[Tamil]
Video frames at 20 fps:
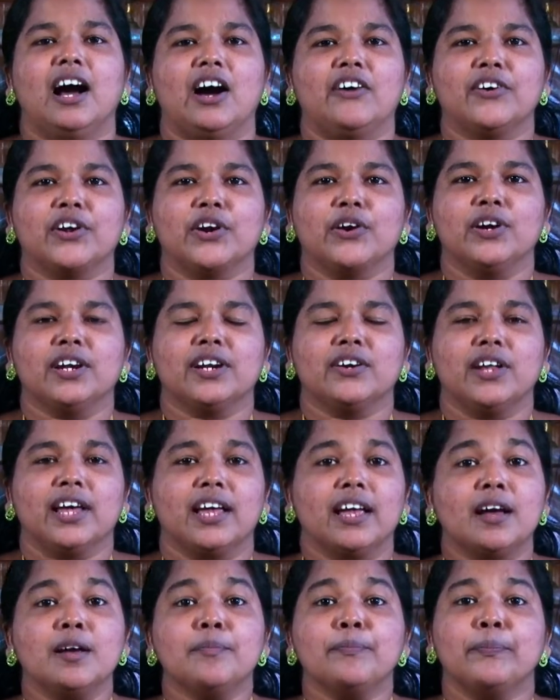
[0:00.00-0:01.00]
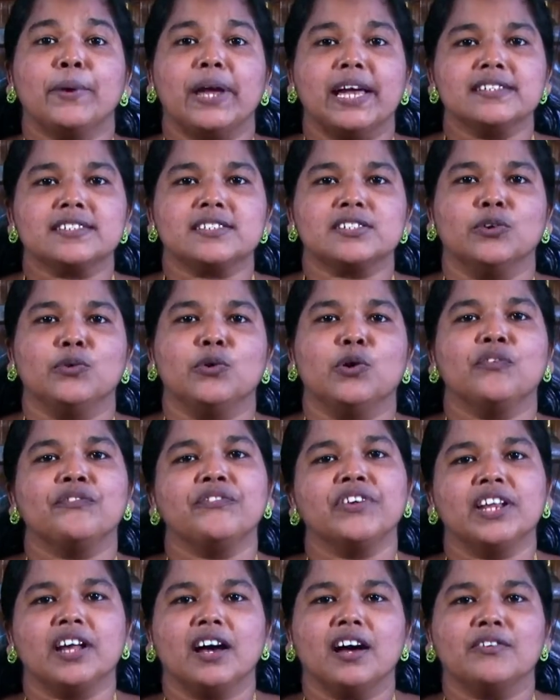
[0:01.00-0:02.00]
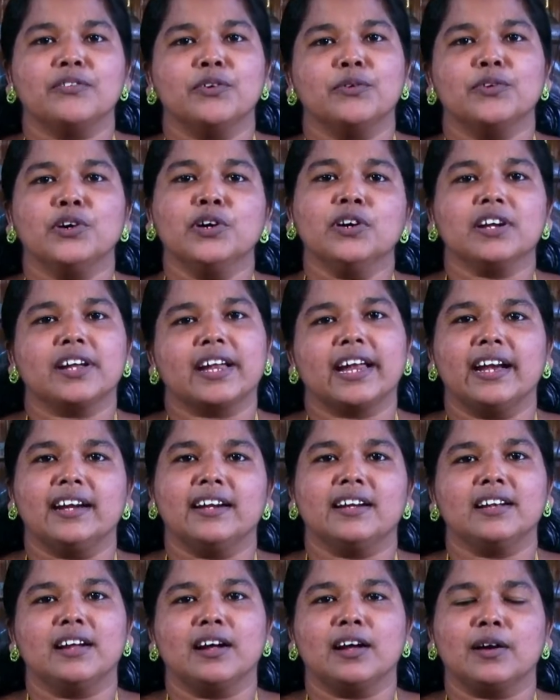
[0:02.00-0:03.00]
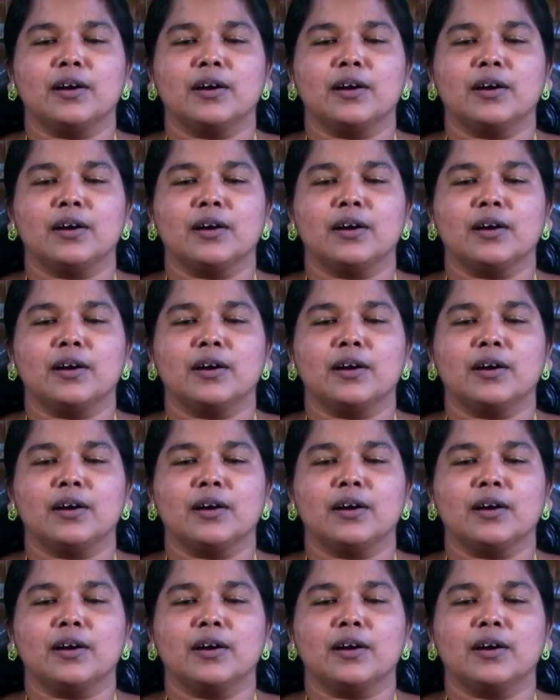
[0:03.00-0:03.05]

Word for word: அவர்களுடைய பேசவும் வினாவும் கேட்